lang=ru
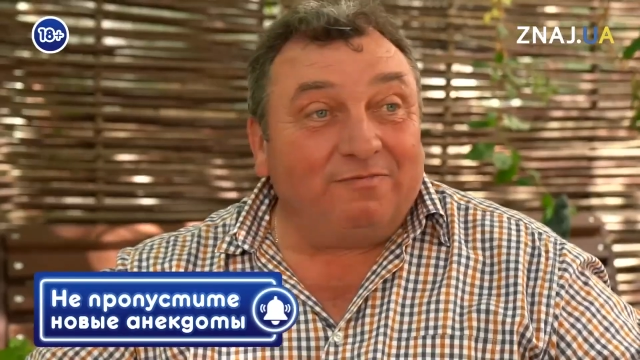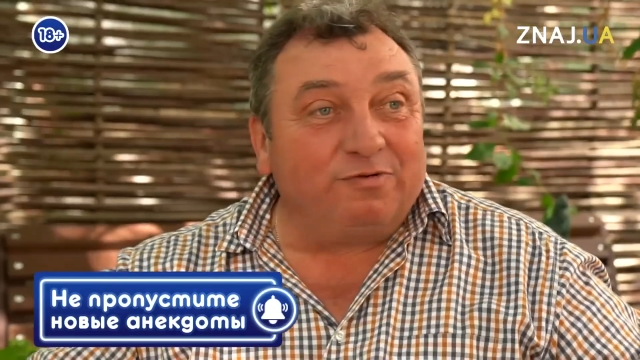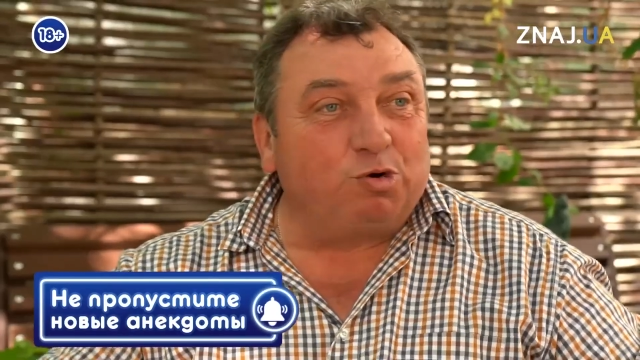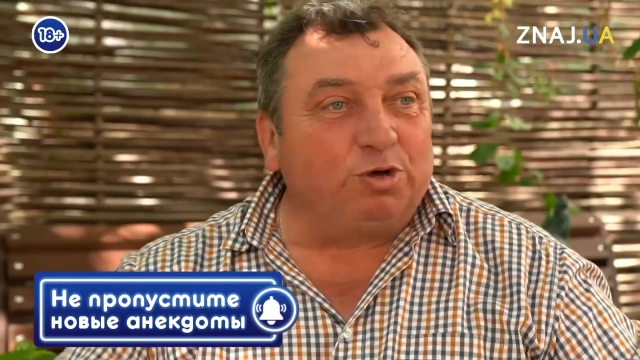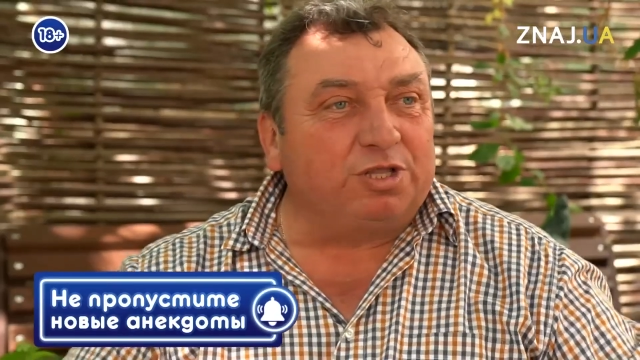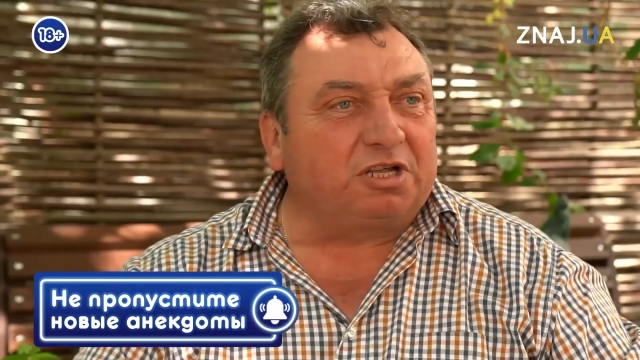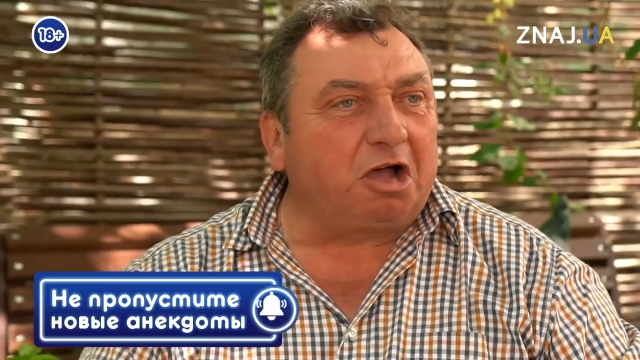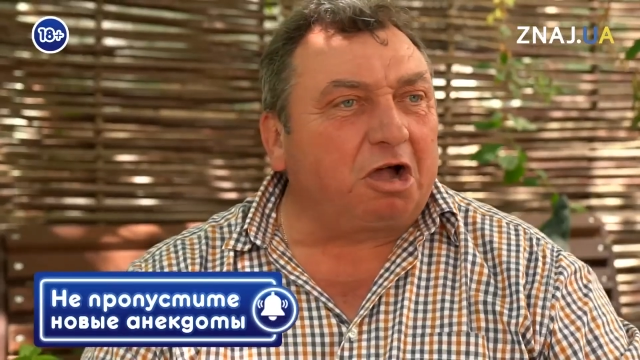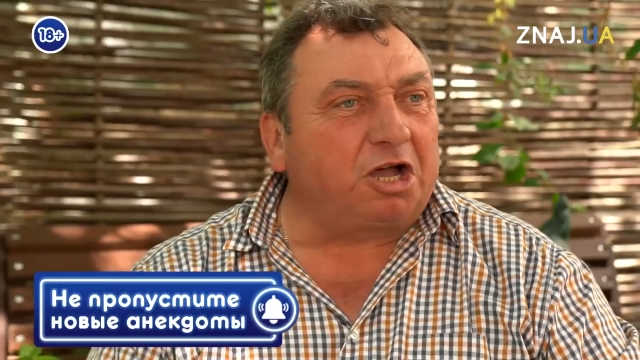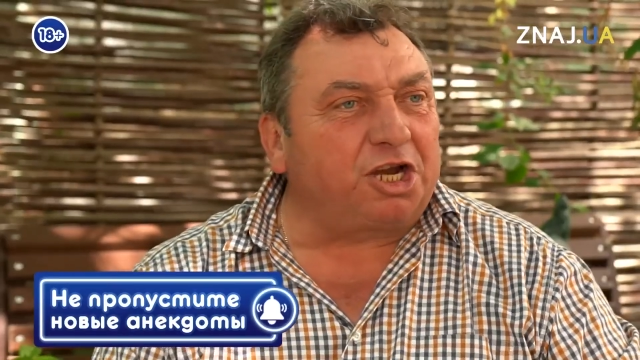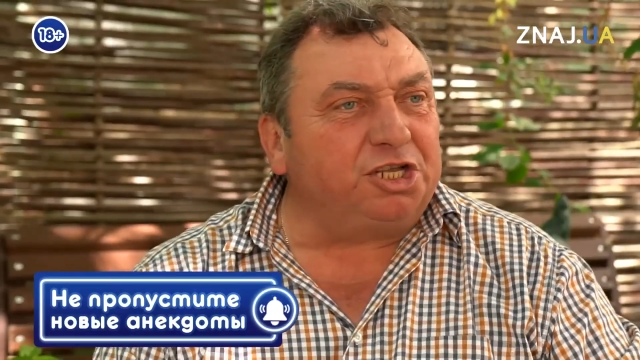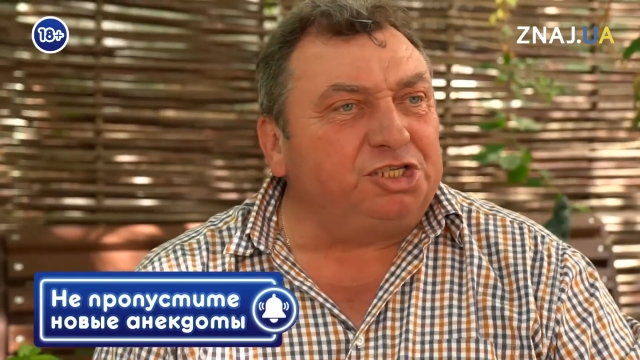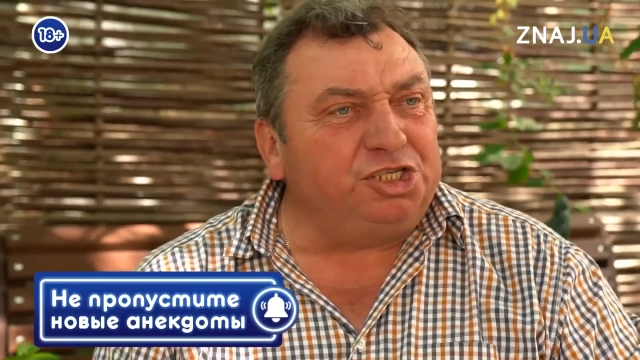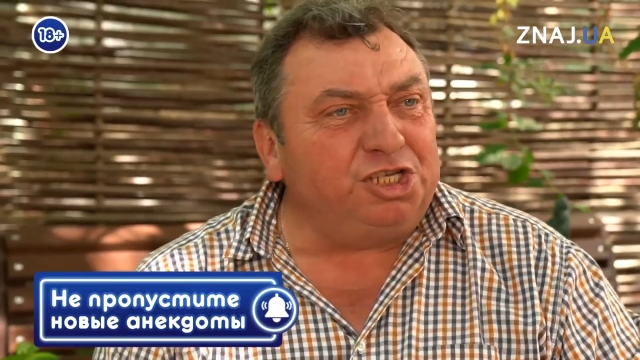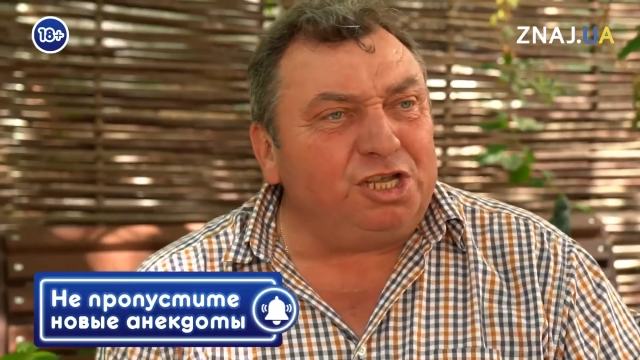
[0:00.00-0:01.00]
Выходит такая
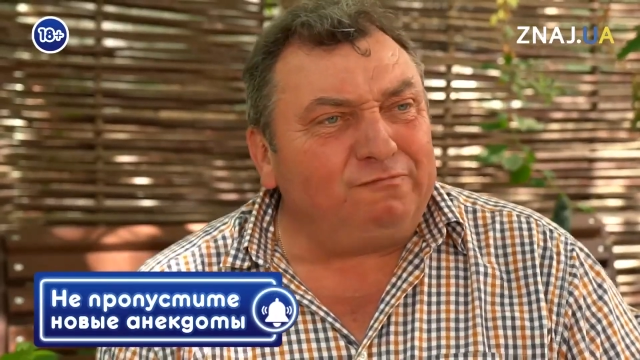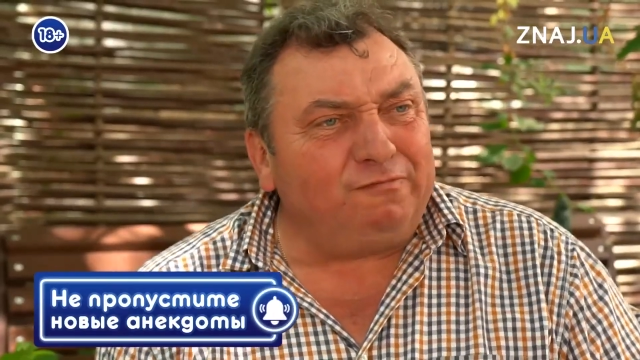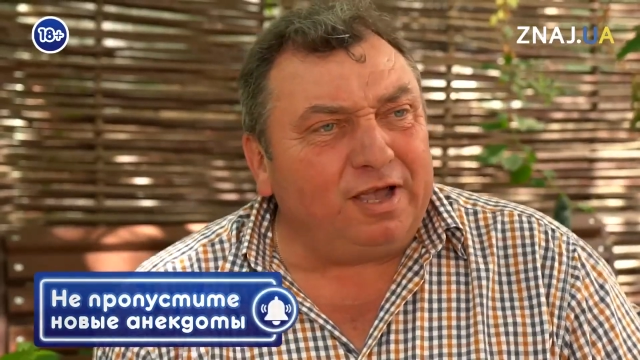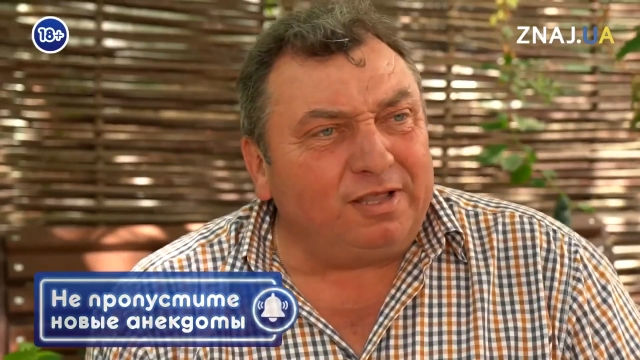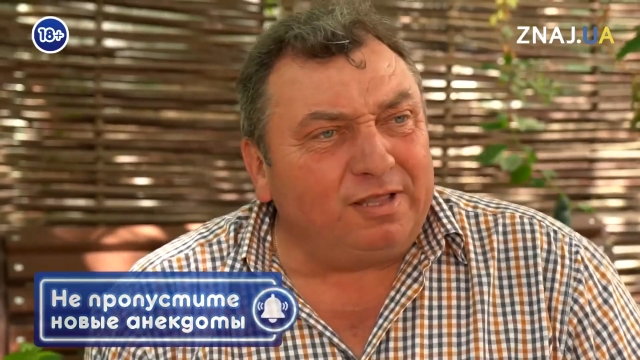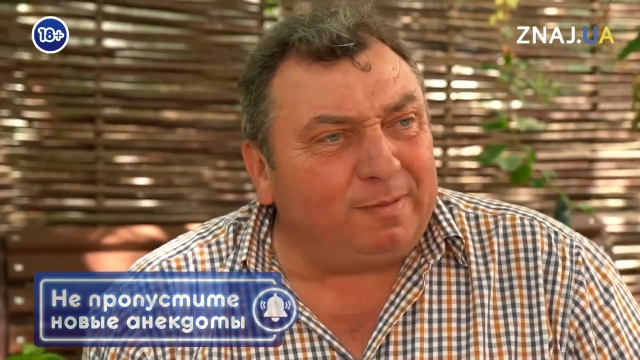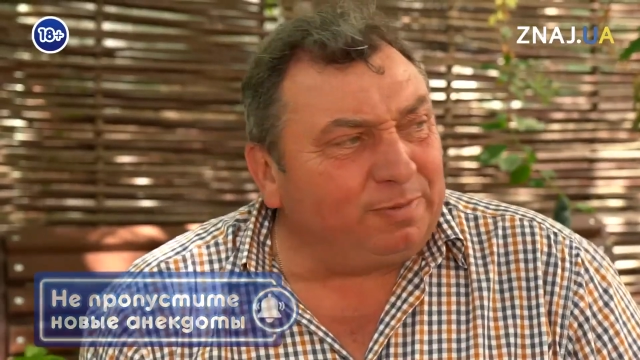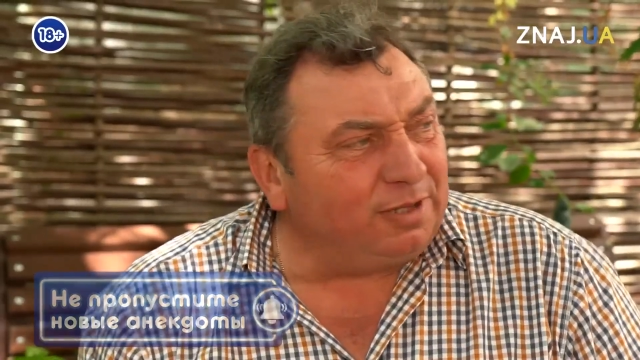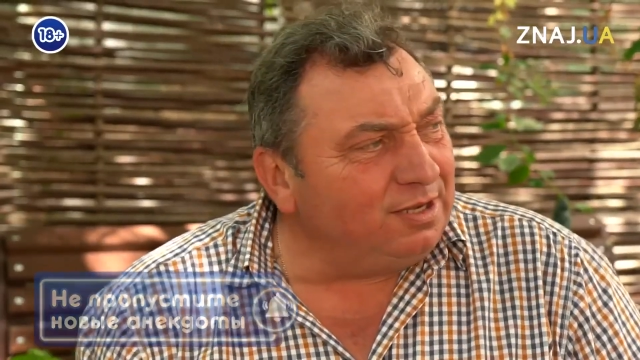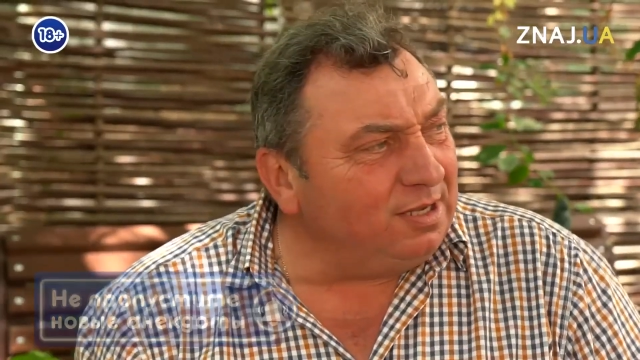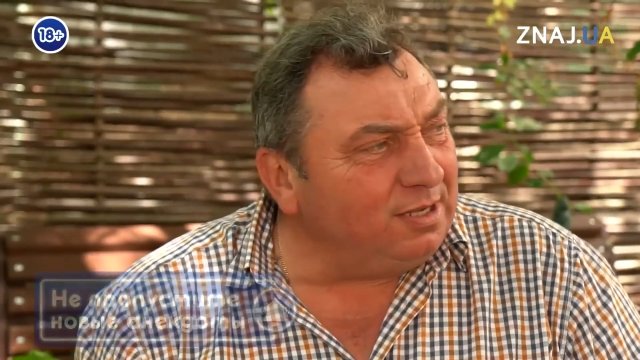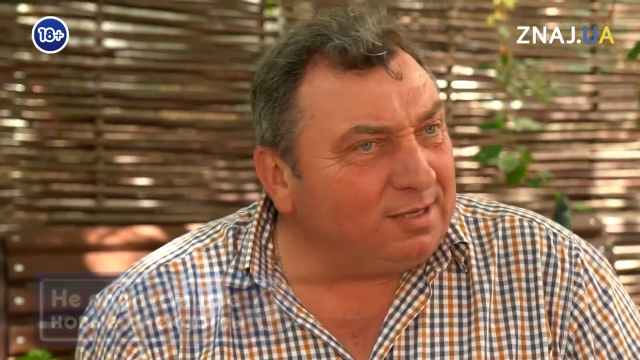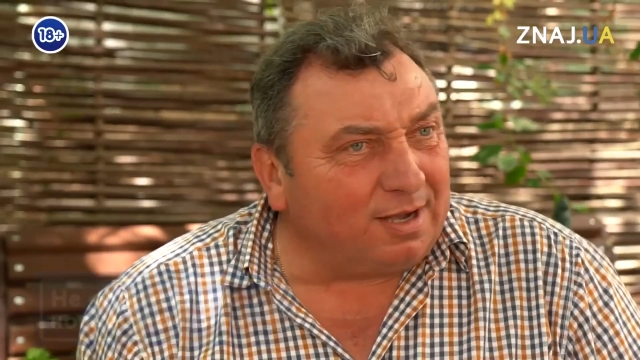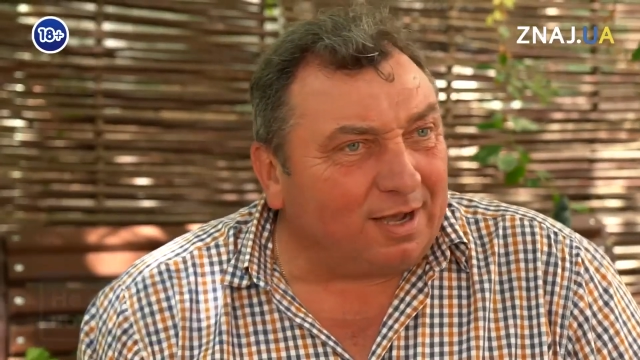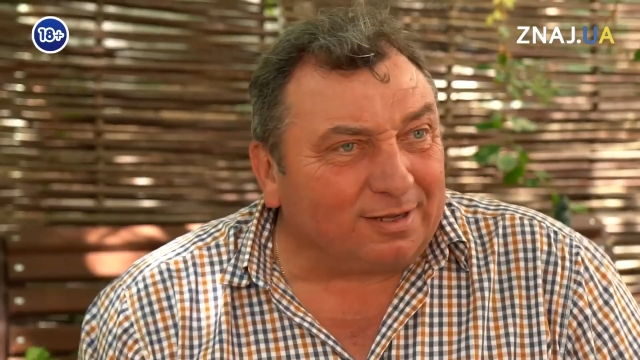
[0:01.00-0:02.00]
красивая
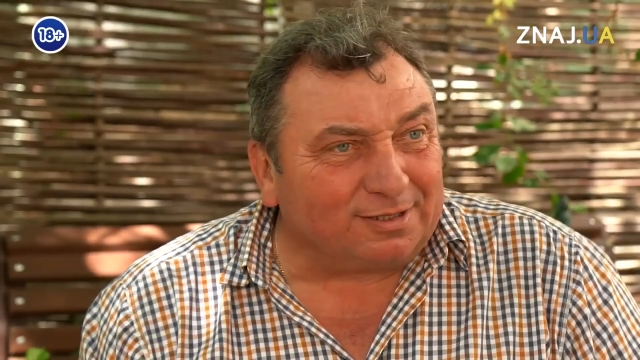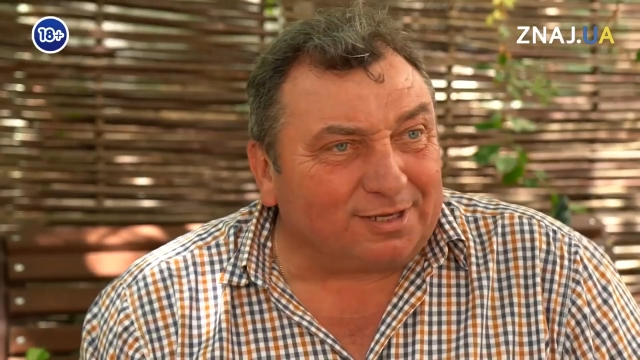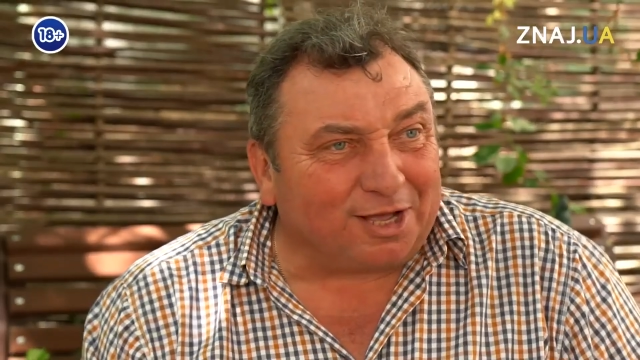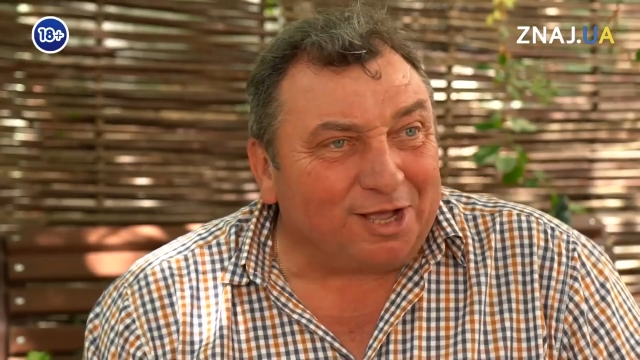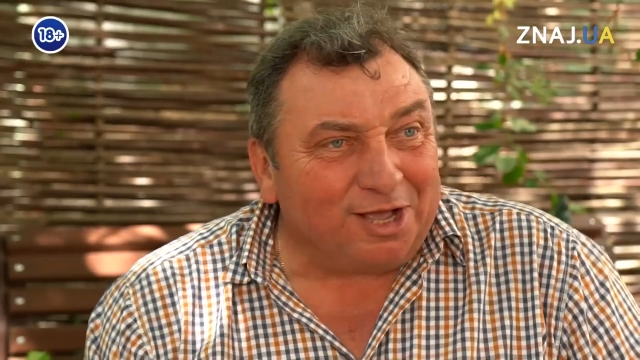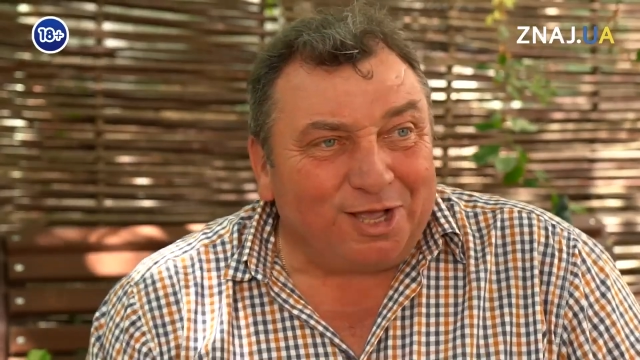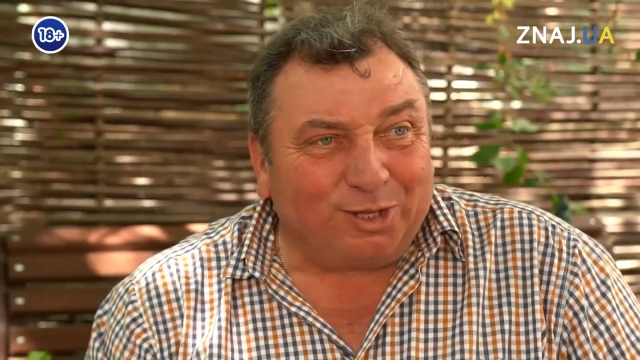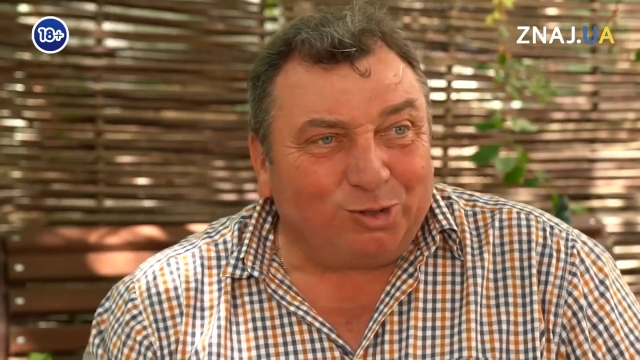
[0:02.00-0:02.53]
инопланетянка.